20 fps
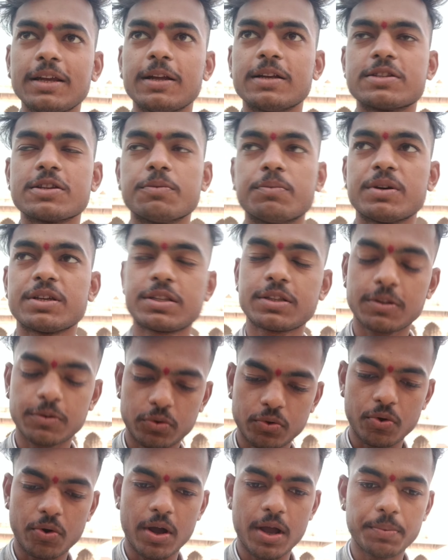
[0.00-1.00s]
ऐसे मस्त
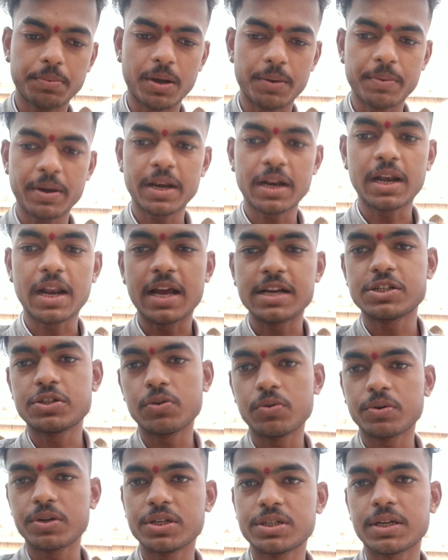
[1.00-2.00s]
तो अब हमारा लास्ट
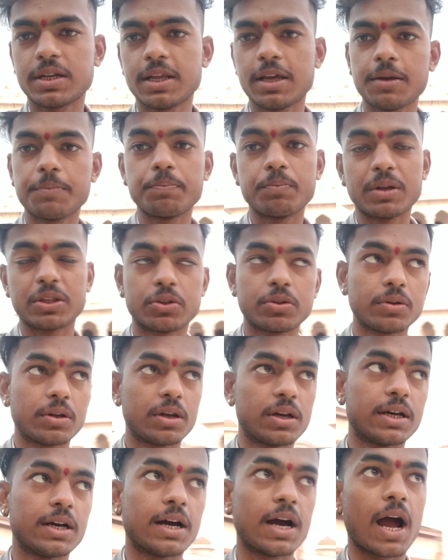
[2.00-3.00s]
लोकेशन है
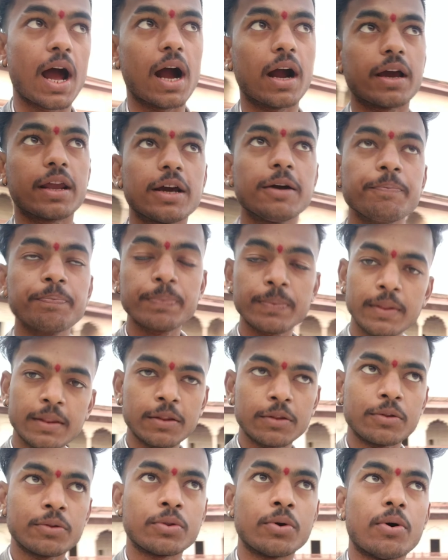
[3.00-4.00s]
आगरा
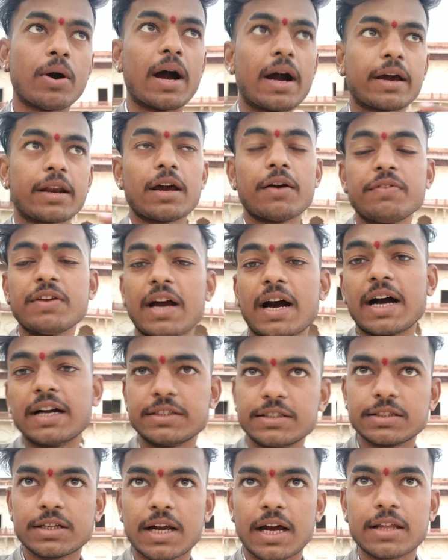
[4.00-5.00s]
तो आगरा अभी
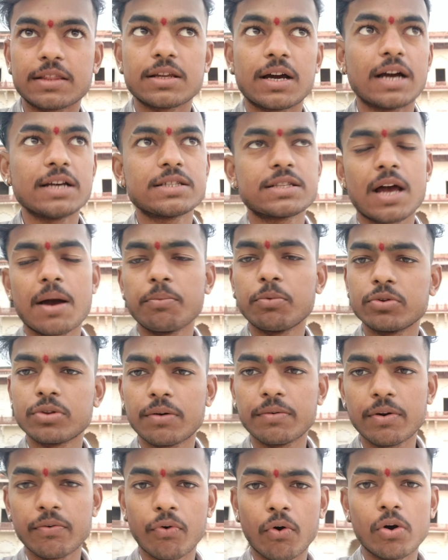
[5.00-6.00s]
आज रात आज शाम को तो
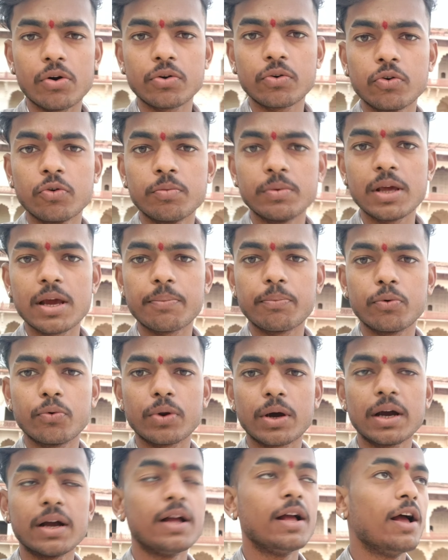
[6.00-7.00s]
हमने फोर्ट घूम लिया पूरा
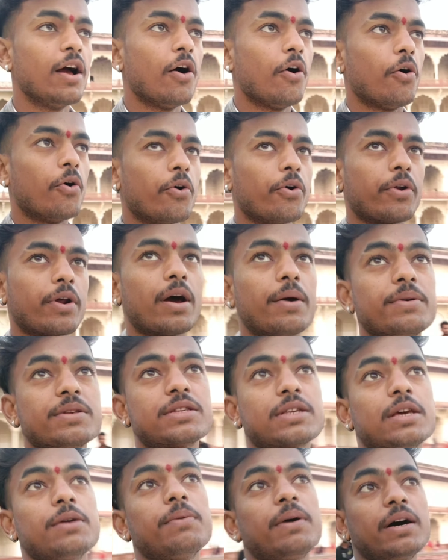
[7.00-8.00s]
और अब
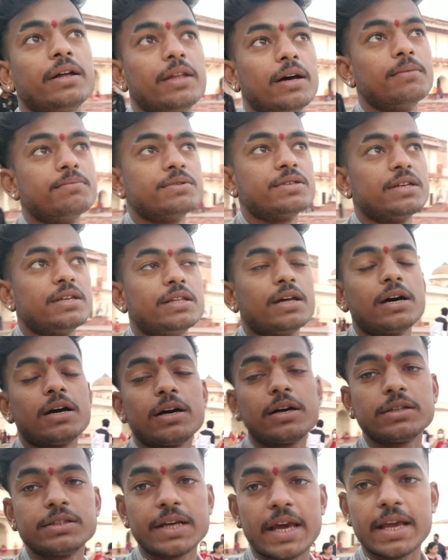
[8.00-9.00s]
इसके बाद हम सीधा
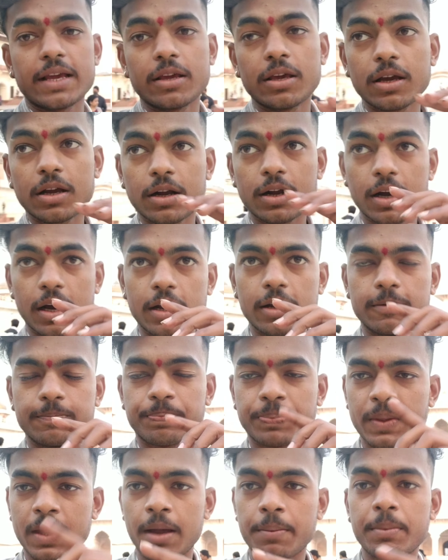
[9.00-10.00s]
जाएंगे कल
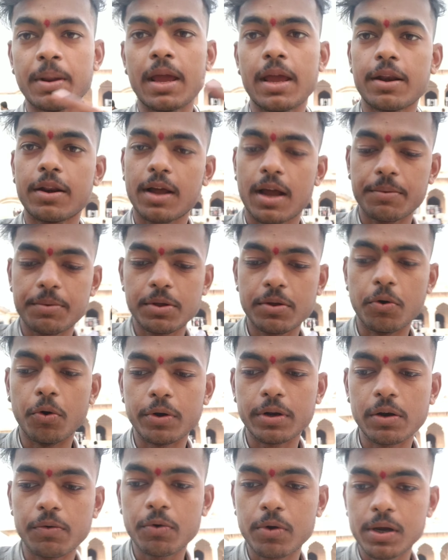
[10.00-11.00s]
हमने अभी
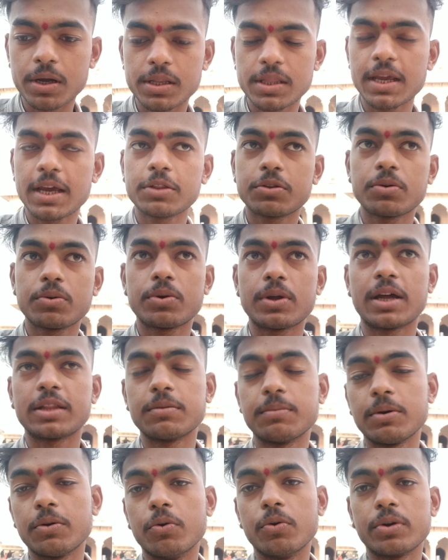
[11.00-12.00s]
होटल बुक कर दिया है तो रात
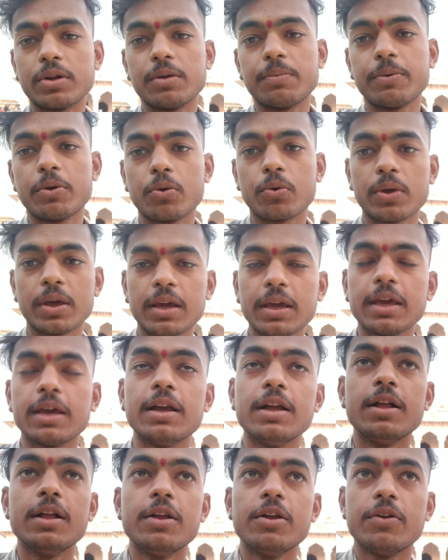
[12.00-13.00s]
में होटल पे रुकेंगे
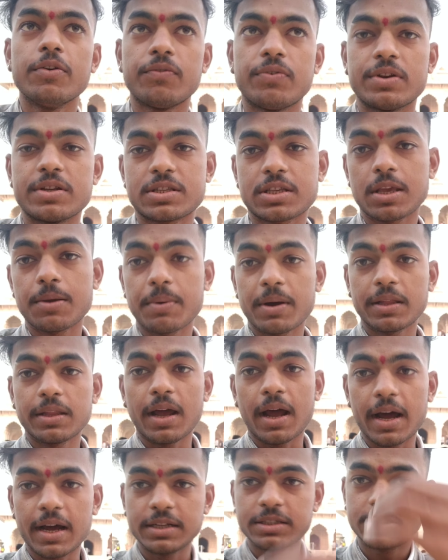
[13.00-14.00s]
फिर इसके बाद
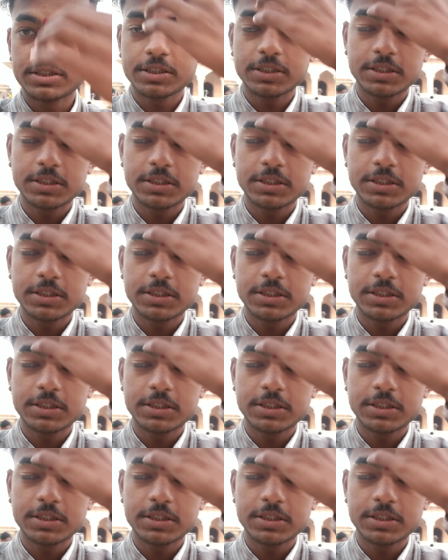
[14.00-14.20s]
आज